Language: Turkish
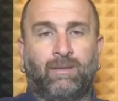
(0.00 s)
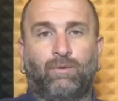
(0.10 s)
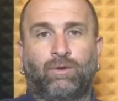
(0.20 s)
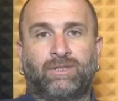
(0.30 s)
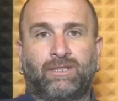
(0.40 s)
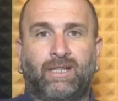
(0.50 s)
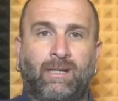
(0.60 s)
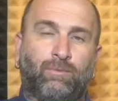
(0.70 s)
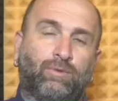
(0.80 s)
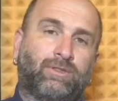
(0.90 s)
Hem Ozan'ı
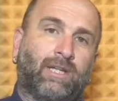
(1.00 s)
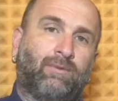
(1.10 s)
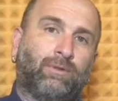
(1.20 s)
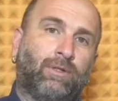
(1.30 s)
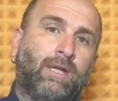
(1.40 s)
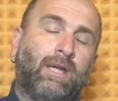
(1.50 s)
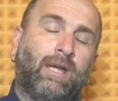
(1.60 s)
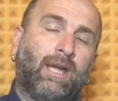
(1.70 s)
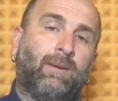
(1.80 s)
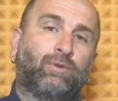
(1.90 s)
hem Gustavo'yu
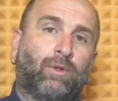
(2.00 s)
hem